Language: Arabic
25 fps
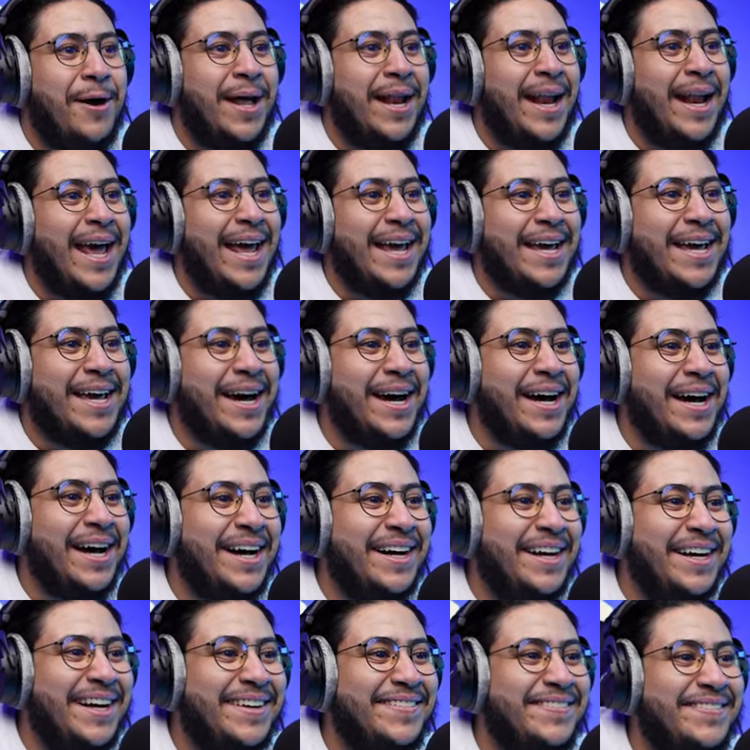
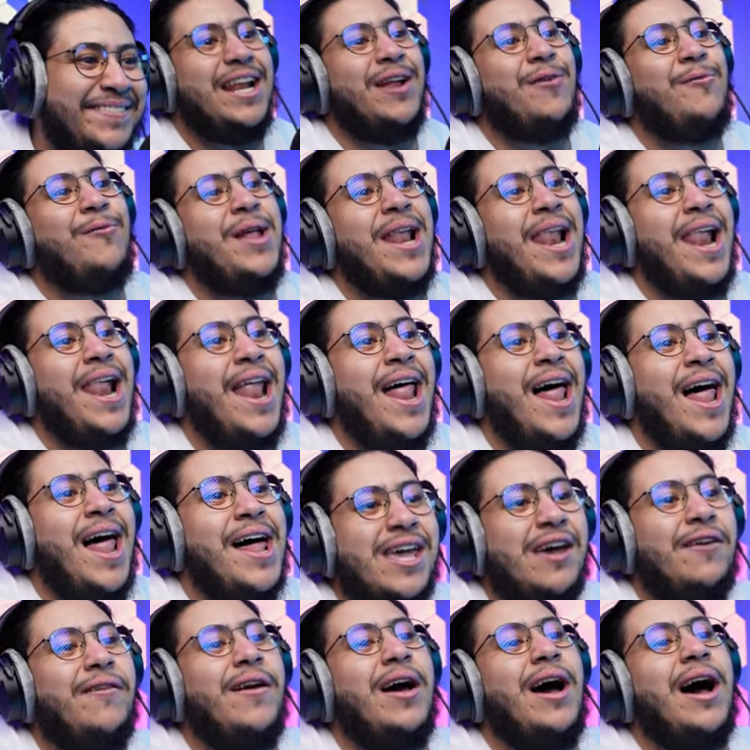عليكم هلا والله
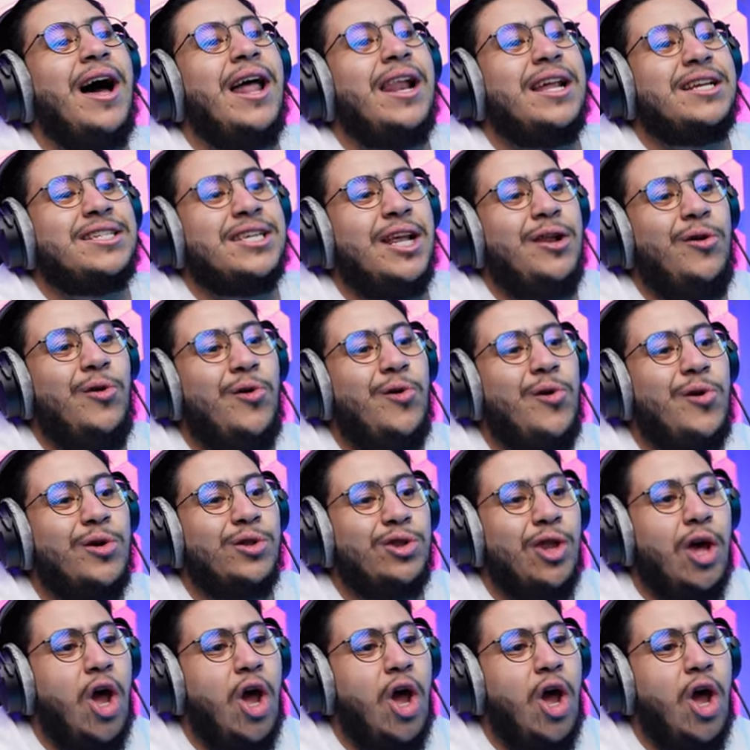كيف حالك صلعون